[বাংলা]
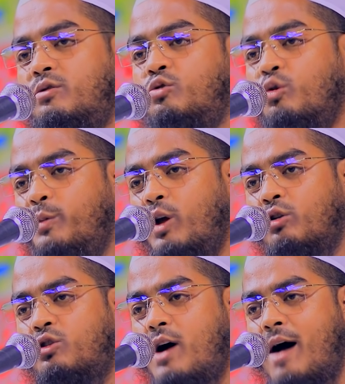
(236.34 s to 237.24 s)
তুমিও
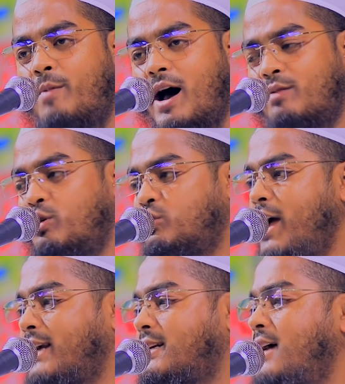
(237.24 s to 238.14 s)
তো আমার মতো
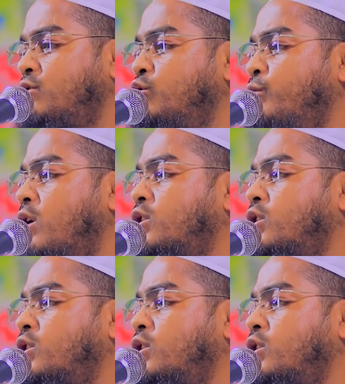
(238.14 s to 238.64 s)
একটা যুবক